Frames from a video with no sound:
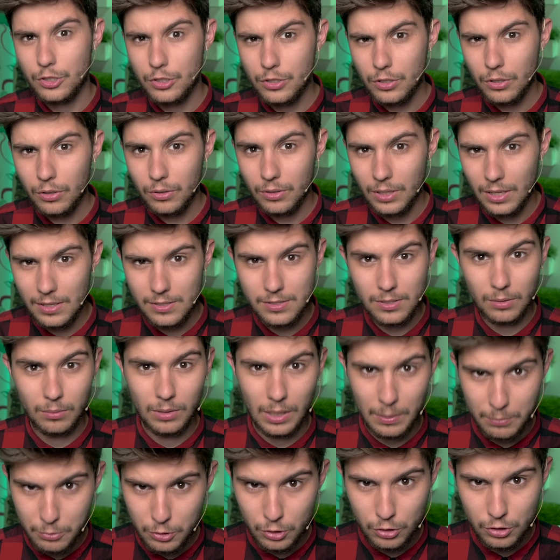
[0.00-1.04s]
Czy gry online są
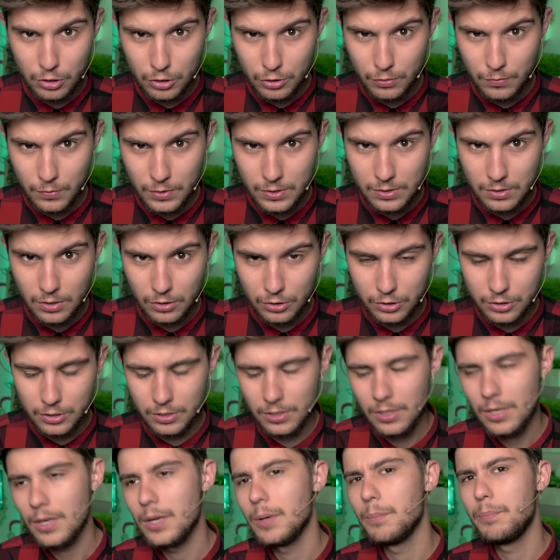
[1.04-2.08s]
lepsze od
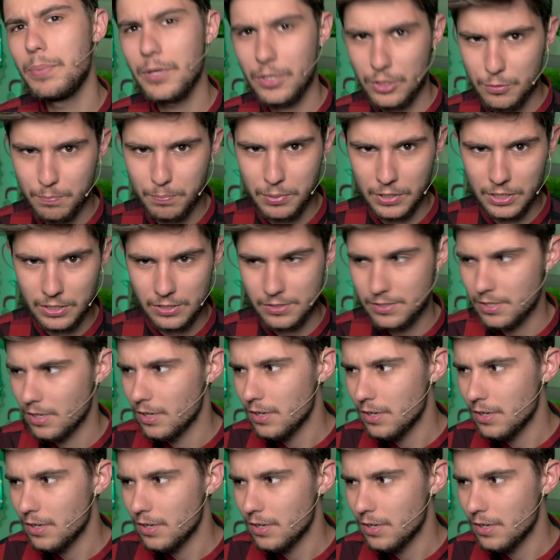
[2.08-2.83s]
rzeczywistości? Być please,